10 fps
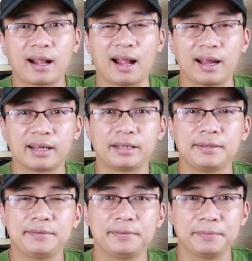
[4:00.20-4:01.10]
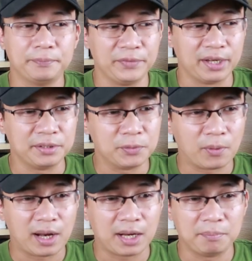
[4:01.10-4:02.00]
cái nhà nước
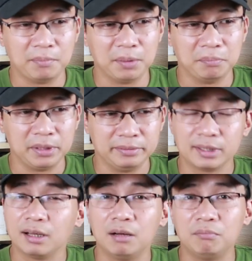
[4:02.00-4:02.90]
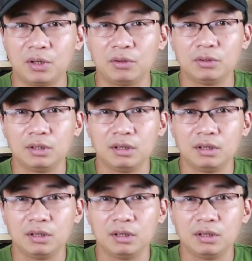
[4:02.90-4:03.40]
hoa mà mình rất là hâm mộ.